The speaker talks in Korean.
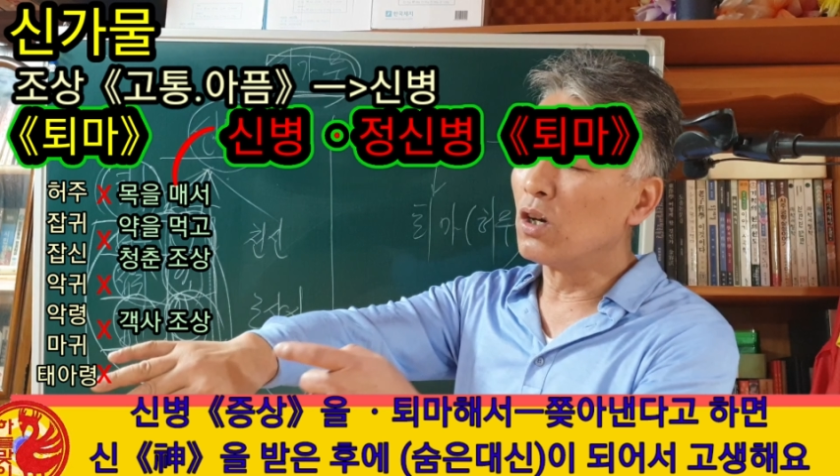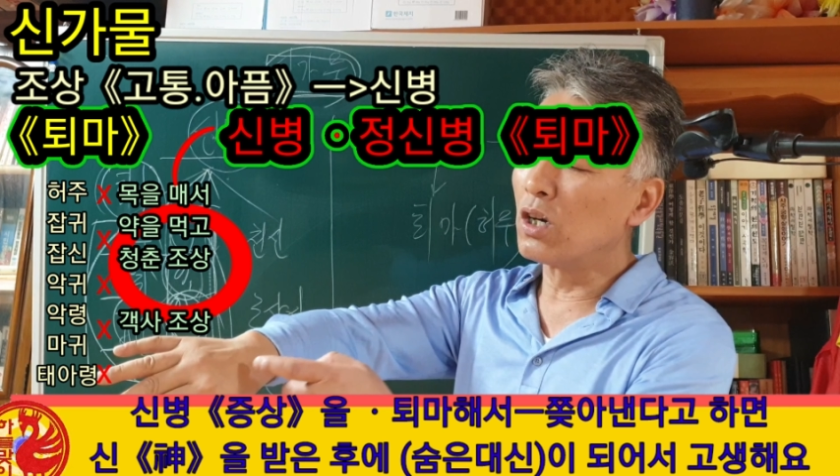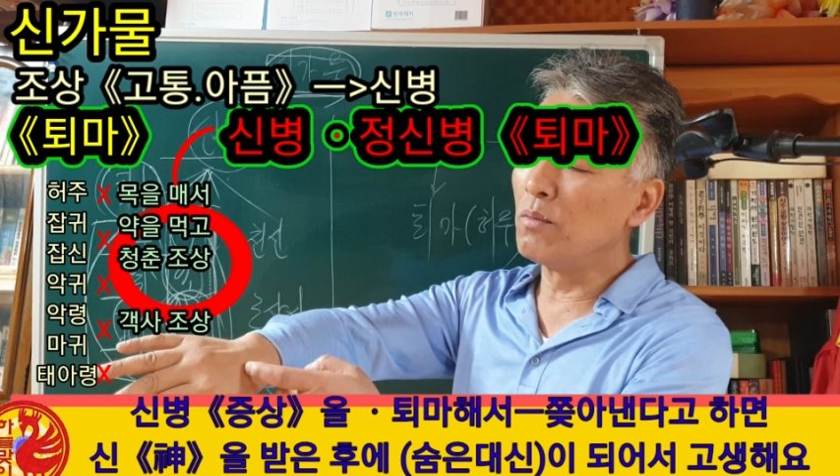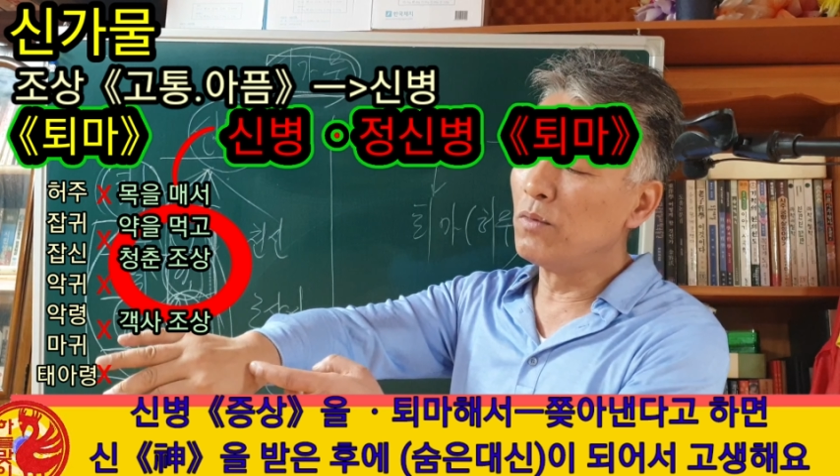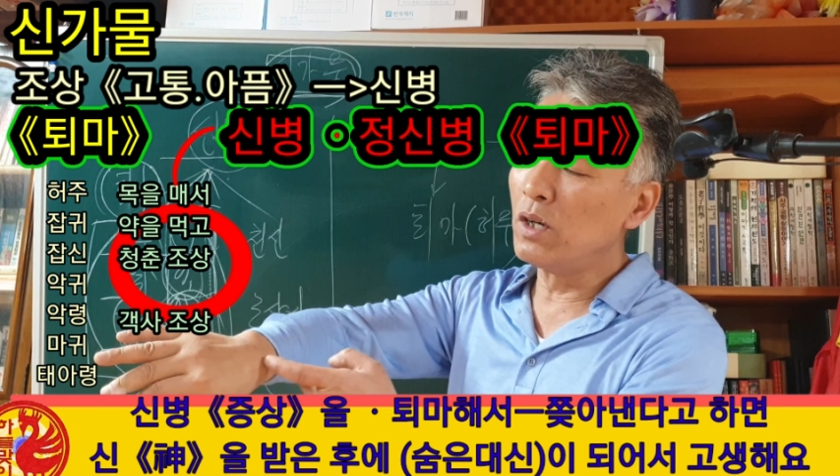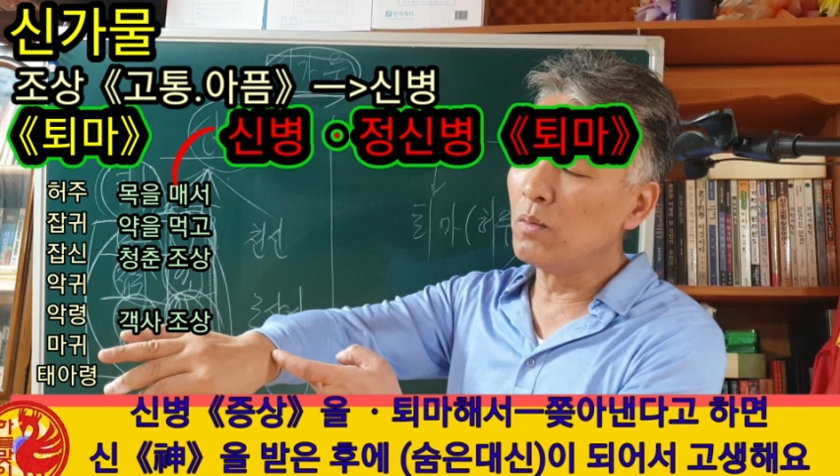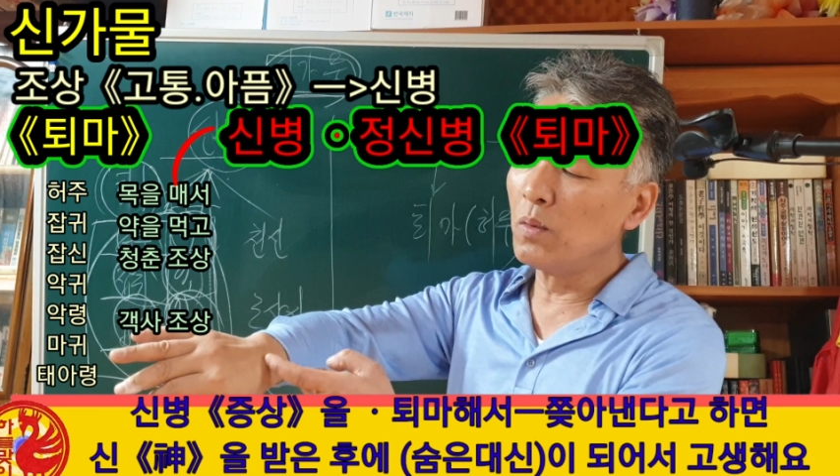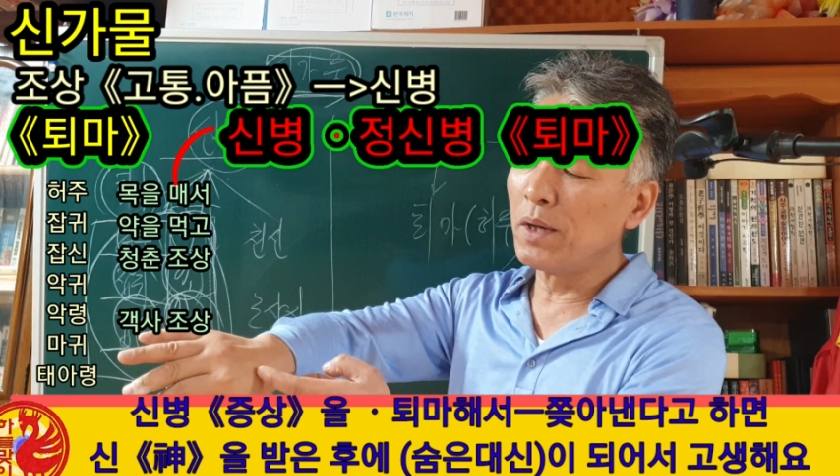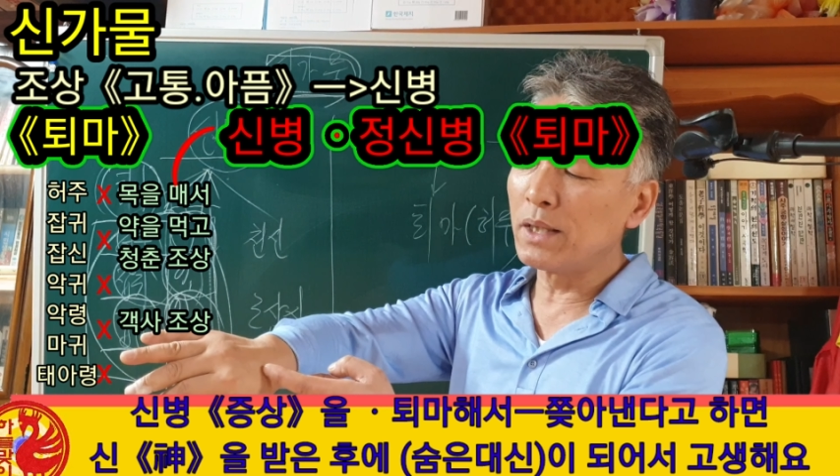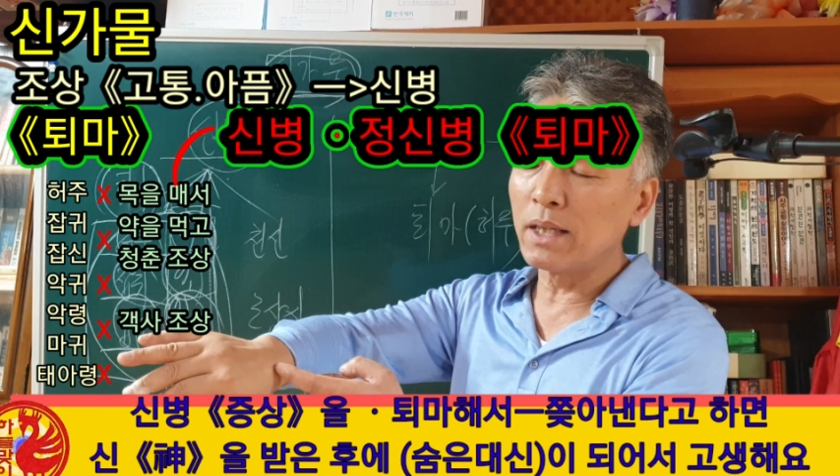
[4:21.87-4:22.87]
여러분들
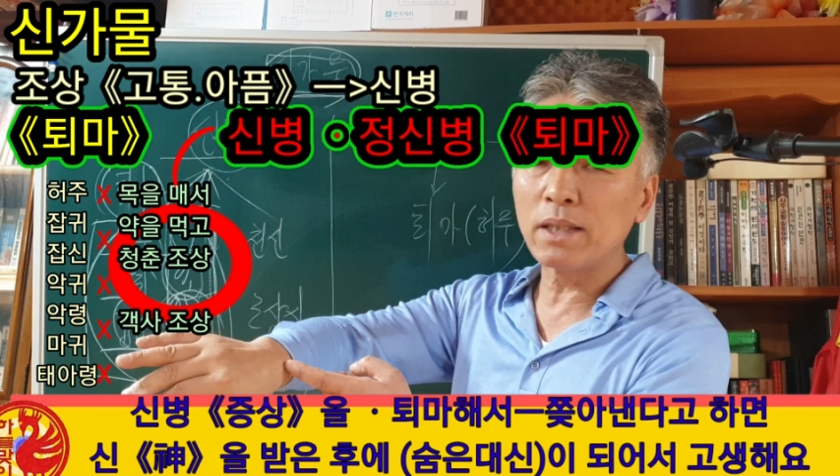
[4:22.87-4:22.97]
몸에난